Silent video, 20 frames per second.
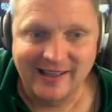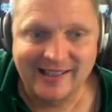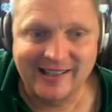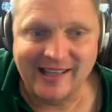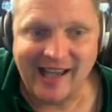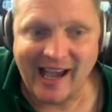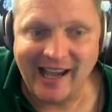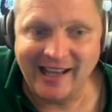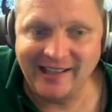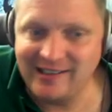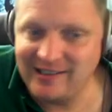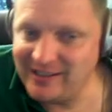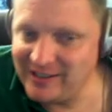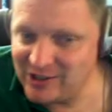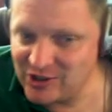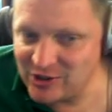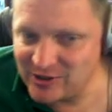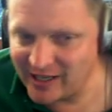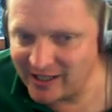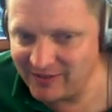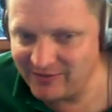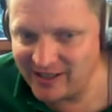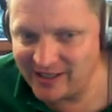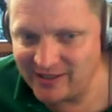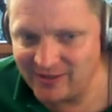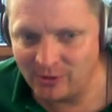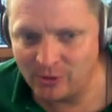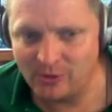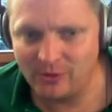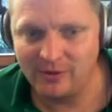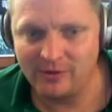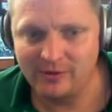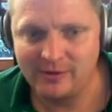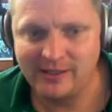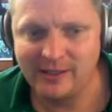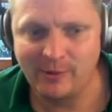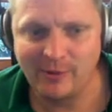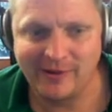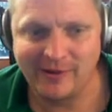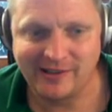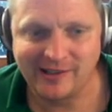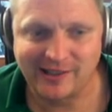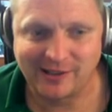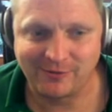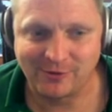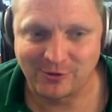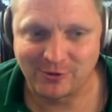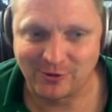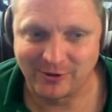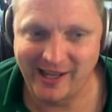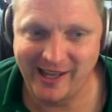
Keine Nischenanwendung. Ne, Moment, das hatten wir schon.